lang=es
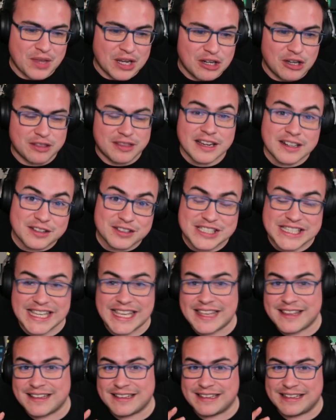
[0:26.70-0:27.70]
Lo cierto es
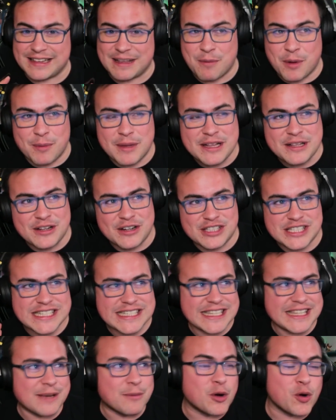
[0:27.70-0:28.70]
que, de momento, no sé
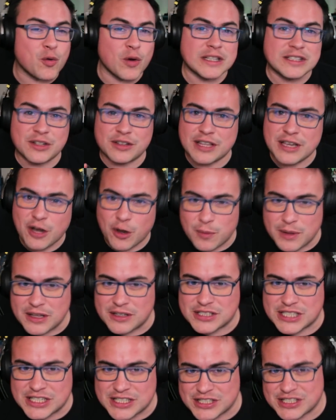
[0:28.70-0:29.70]
si llevo cuatro o cinco
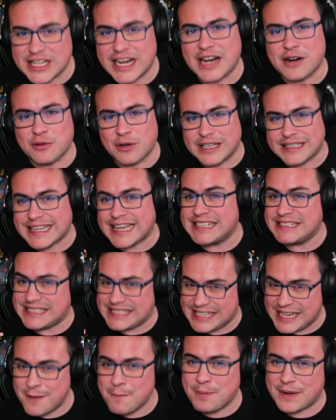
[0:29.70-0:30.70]
vídeos hechos de la ruleta.
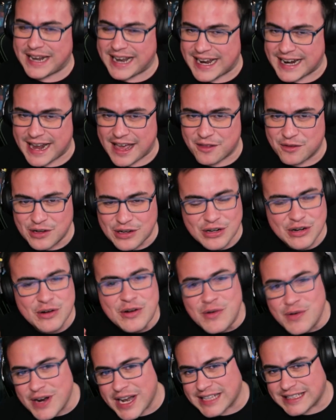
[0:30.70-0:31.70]
Siempre he ganado,
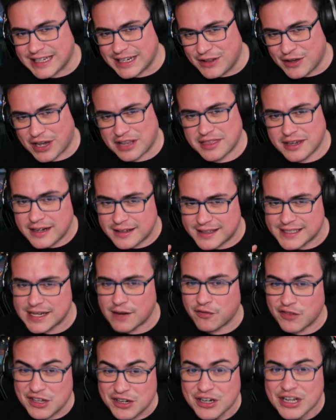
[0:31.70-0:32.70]
nunca he tenido que hacer el
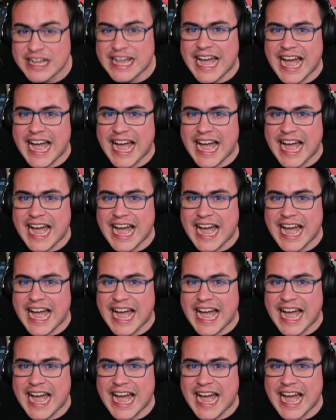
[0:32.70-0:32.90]
desafío.